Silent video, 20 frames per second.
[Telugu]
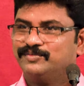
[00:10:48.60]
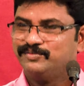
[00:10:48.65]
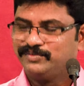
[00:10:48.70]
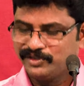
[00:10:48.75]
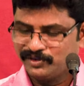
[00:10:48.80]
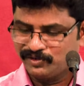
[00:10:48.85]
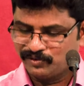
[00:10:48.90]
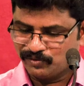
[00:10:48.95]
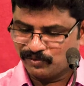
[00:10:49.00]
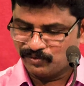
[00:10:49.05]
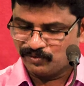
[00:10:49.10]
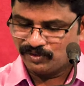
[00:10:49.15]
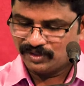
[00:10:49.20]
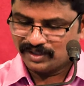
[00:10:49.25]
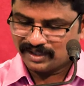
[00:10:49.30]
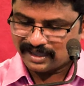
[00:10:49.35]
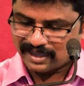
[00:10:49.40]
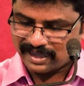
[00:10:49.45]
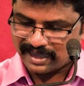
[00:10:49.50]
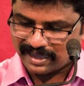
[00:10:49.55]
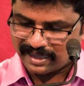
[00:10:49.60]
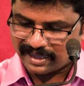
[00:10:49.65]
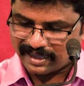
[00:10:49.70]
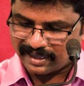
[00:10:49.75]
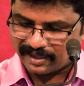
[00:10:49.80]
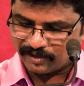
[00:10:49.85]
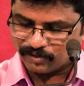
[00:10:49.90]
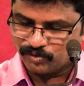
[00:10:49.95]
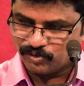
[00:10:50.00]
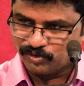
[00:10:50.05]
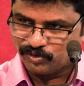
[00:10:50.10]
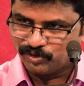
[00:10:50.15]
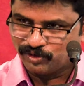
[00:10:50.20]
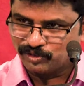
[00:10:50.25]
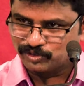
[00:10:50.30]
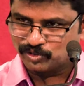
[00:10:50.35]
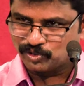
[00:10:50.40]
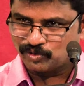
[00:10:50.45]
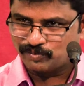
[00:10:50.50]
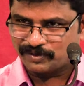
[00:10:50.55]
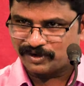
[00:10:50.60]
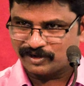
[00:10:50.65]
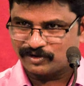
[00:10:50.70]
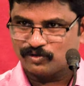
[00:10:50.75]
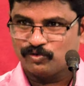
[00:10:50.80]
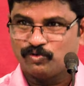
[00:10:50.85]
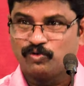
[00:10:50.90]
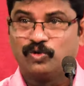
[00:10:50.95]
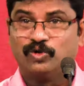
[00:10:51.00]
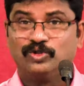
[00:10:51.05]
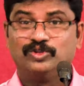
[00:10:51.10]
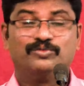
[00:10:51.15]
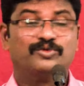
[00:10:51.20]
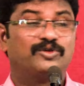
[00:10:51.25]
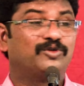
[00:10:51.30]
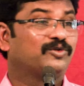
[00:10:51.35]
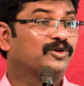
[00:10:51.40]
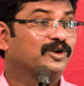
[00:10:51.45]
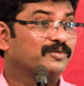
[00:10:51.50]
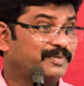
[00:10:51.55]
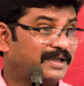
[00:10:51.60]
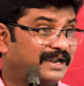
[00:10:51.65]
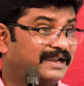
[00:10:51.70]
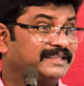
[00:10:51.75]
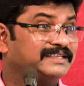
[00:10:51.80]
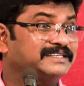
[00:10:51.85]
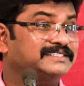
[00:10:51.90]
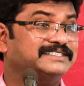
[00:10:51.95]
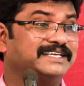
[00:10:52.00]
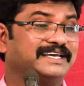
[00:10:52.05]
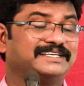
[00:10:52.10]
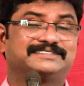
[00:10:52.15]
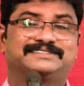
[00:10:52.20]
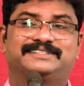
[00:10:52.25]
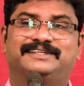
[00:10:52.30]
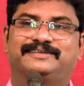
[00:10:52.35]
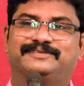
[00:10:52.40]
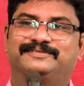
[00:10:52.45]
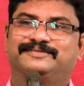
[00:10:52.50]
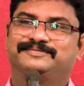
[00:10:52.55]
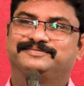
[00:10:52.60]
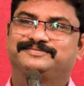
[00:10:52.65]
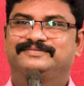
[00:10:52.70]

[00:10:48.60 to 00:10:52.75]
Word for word: మీరు ఆ ఆ గురుగులతో పాటు గోధుమలను కూడా పెళ్ళగించేస్తారు